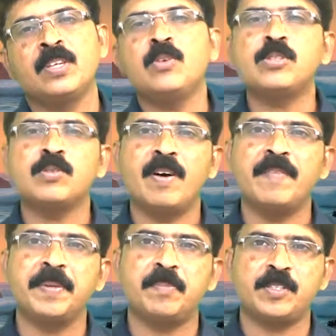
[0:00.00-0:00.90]

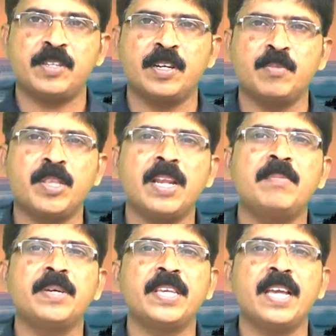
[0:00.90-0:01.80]
யோசுவாவின் புஸ்தகம்
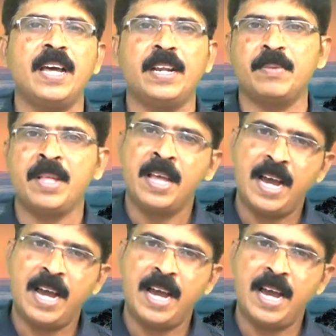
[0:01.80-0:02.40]
முதலாம் அதிகாரம்